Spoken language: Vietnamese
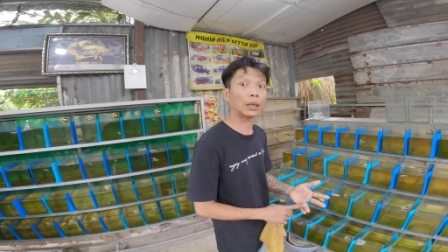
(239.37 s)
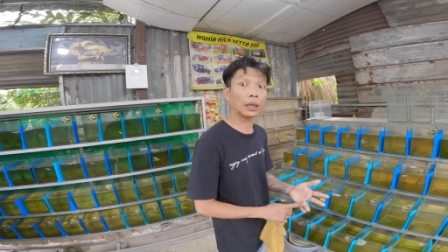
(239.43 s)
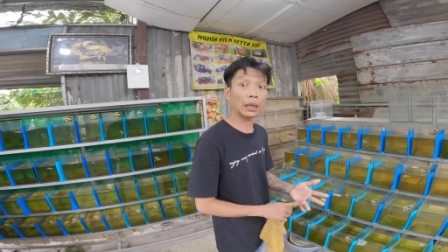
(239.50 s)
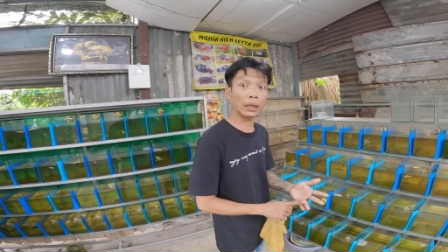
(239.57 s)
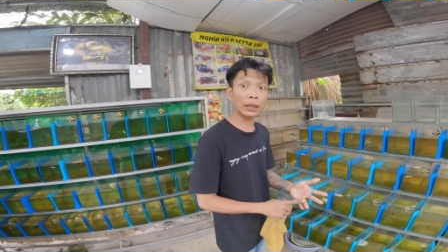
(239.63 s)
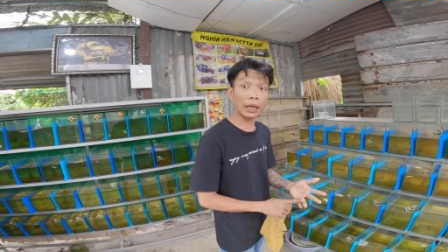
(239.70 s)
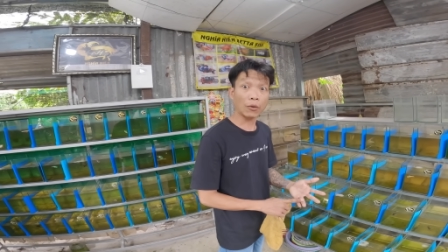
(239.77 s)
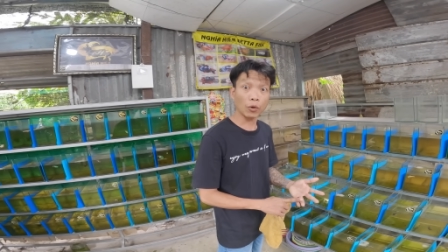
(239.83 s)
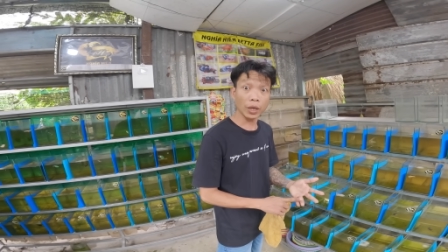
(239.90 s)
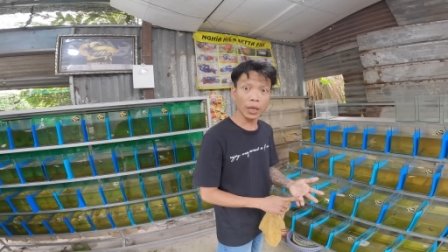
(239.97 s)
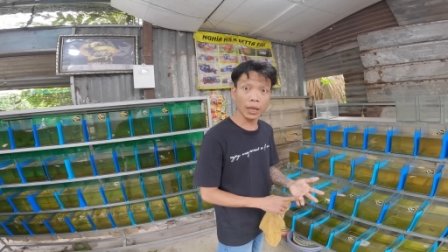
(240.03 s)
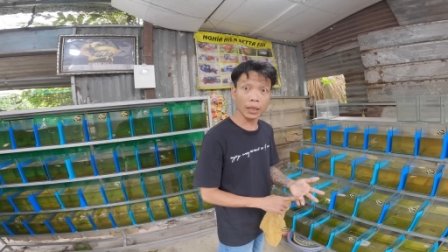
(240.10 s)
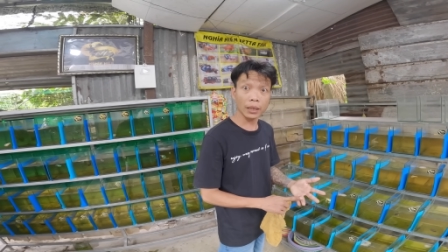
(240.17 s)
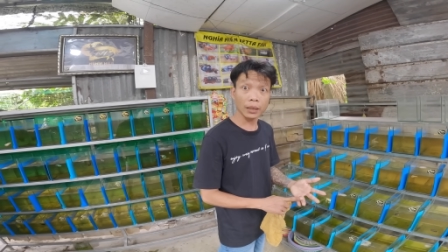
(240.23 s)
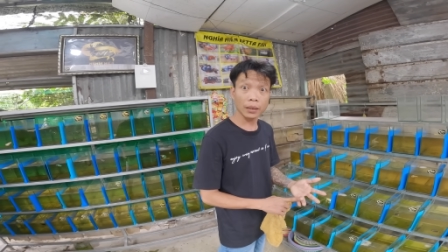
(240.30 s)
coi thằng nghĩ
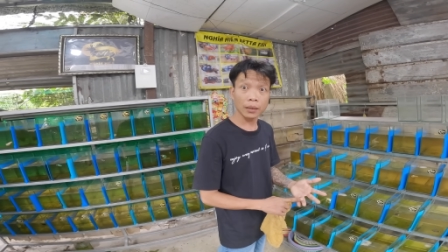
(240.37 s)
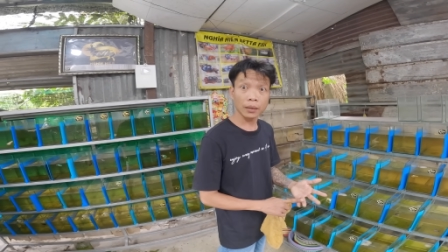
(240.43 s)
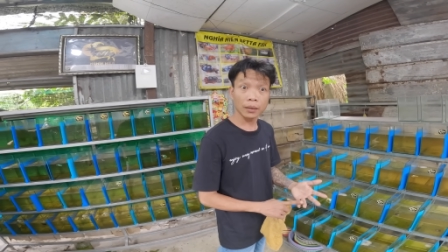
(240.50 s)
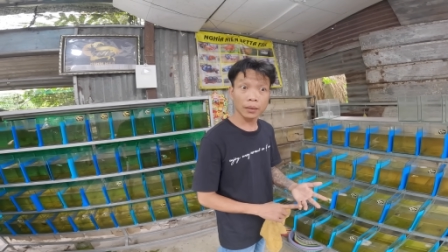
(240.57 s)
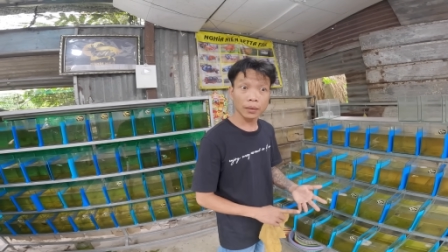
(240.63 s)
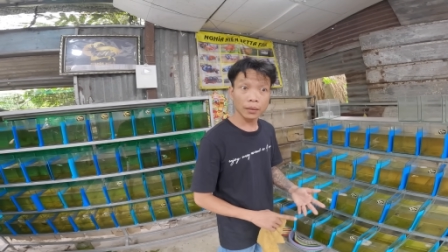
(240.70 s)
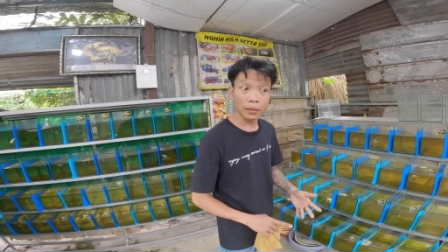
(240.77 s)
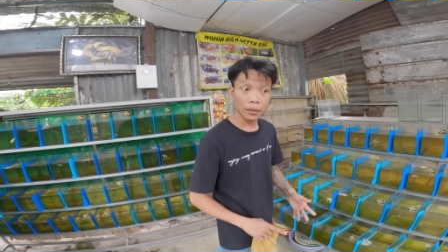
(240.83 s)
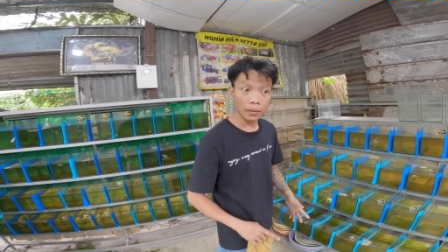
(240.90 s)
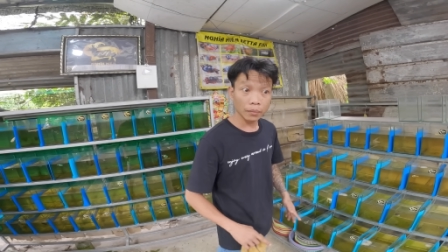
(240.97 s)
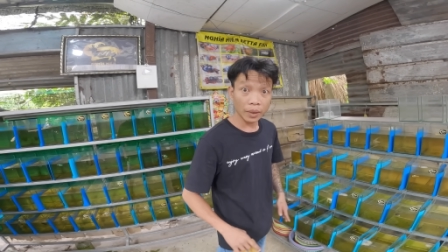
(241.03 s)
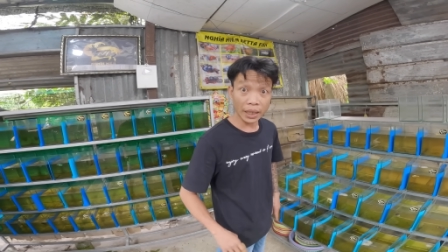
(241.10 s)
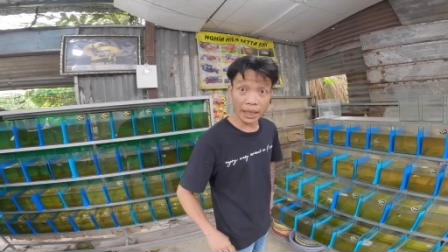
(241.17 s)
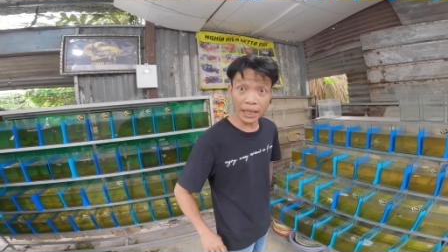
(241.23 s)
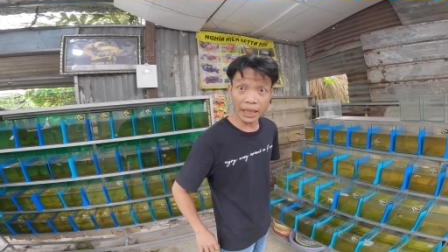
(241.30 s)
nè
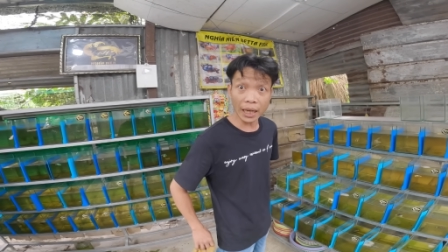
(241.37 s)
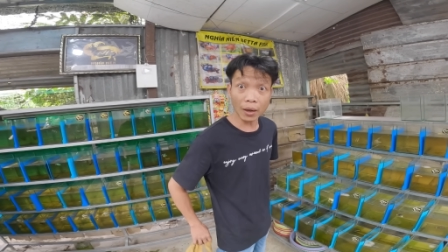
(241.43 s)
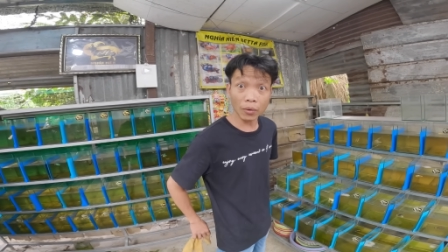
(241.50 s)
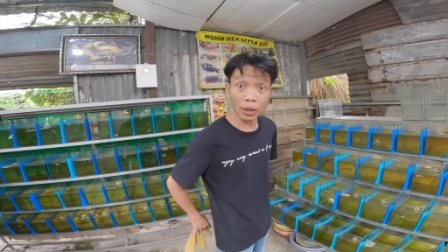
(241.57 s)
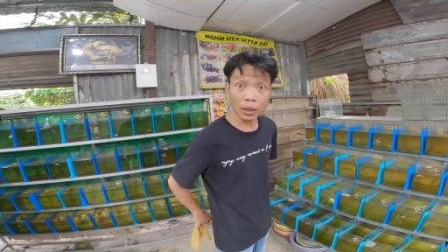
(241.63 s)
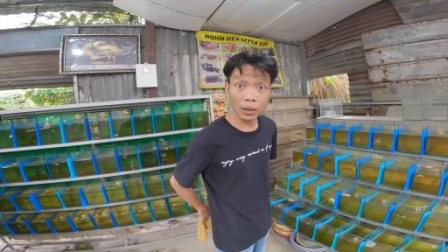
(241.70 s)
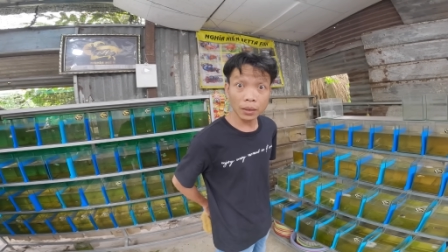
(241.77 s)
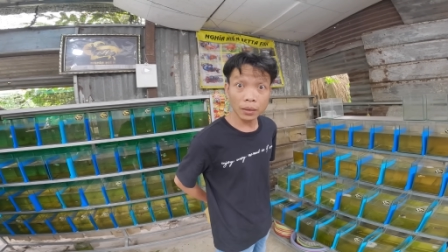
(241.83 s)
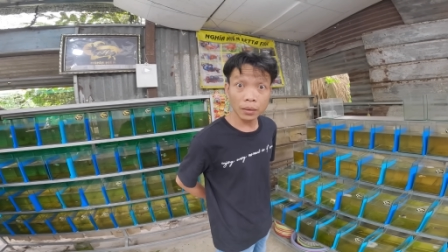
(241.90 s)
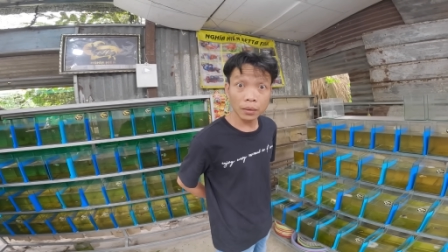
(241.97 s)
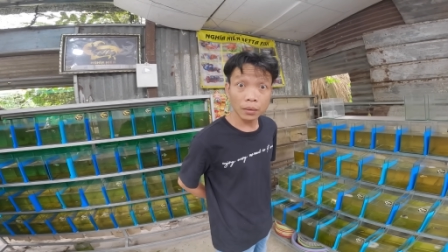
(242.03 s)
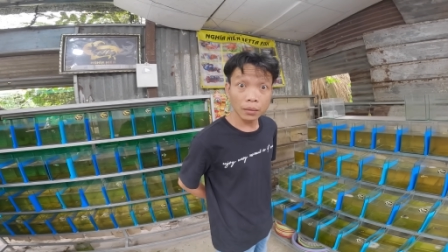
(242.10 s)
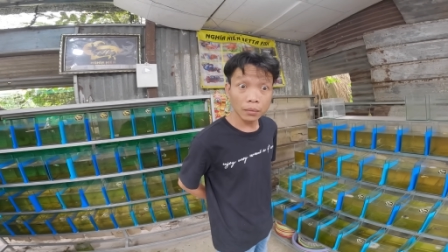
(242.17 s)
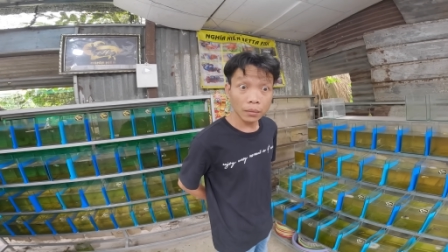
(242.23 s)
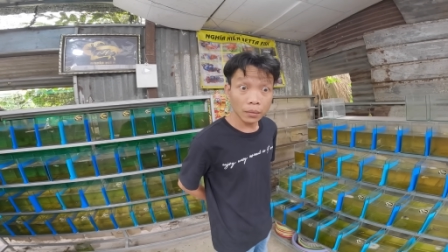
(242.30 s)
mày nghĩ sao hả
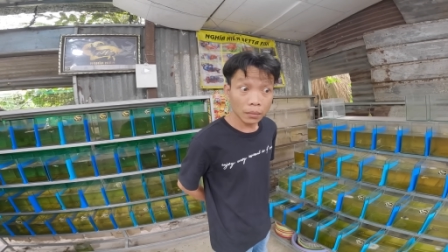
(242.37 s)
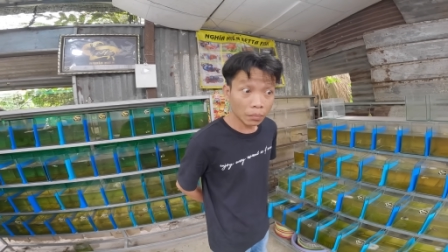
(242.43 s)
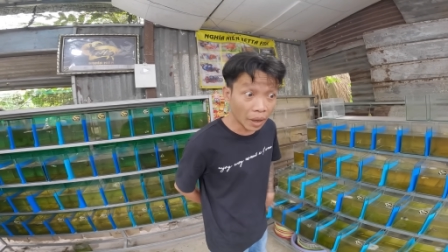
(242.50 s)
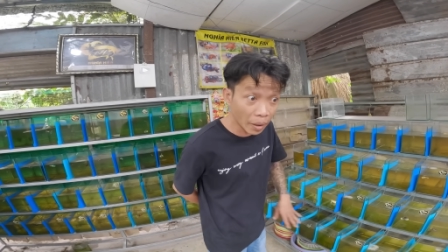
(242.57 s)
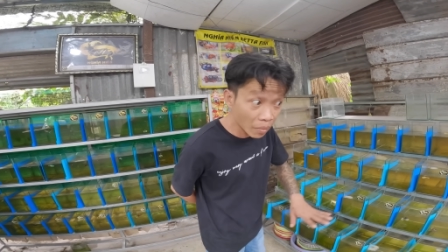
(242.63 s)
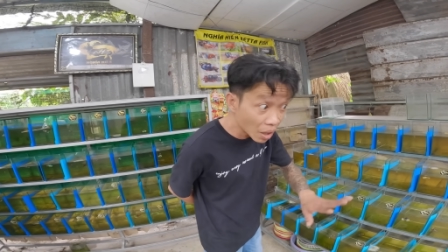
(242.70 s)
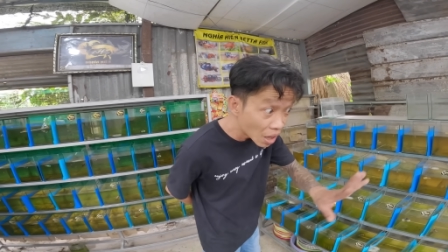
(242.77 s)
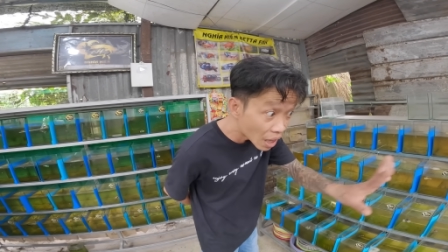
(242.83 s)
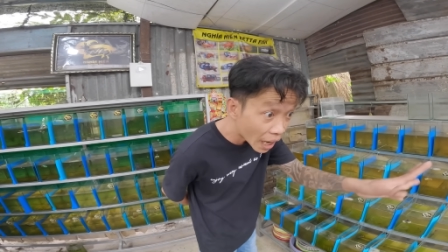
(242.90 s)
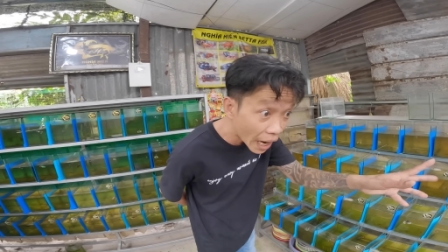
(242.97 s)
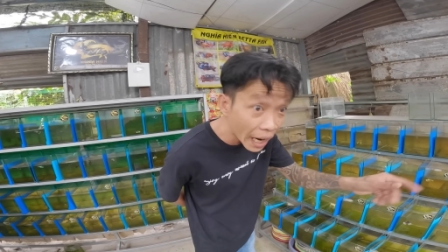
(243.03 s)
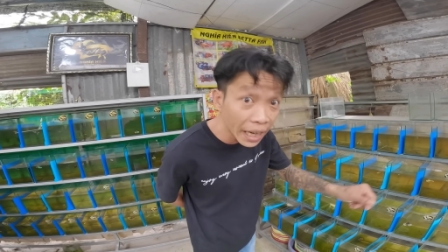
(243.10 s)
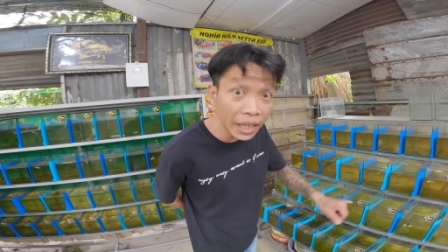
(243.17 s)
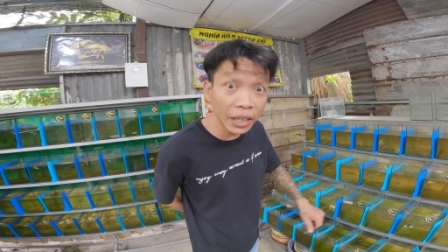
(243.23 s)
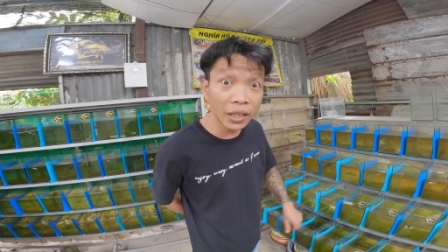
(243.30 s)
sao mày mướn
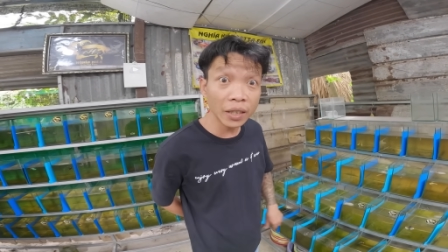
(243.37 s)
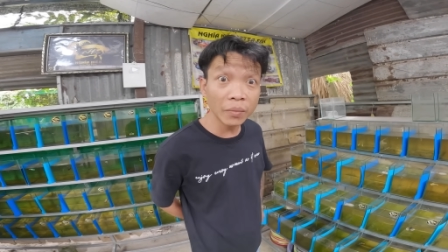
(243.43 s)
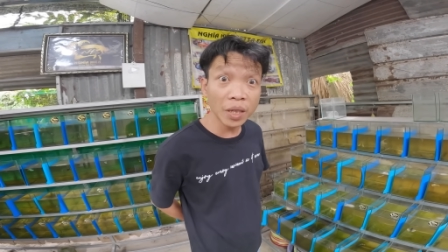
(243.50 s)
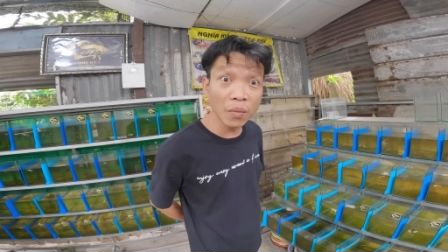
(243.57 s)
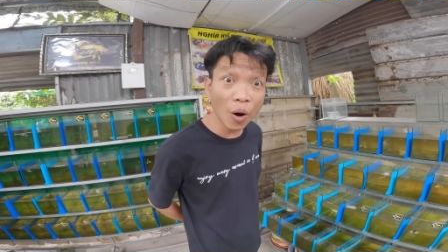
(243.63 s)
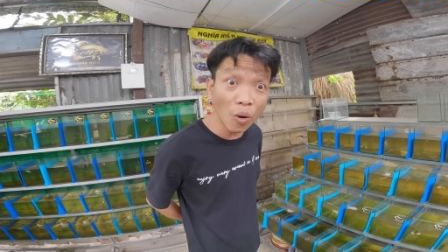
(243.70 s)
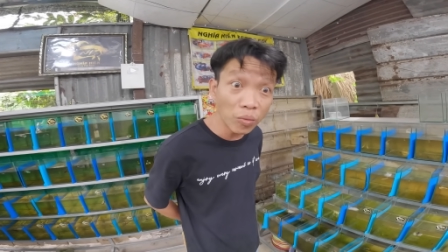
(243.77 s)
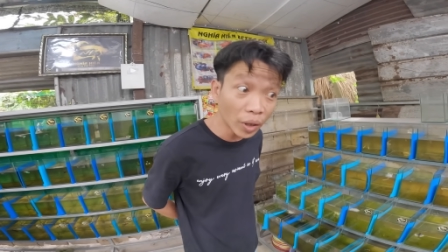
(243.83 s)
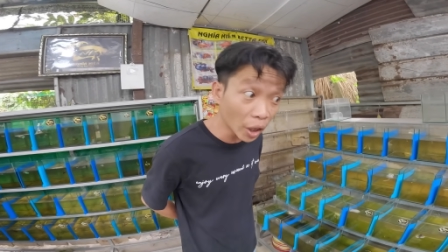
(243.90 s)
hai người 14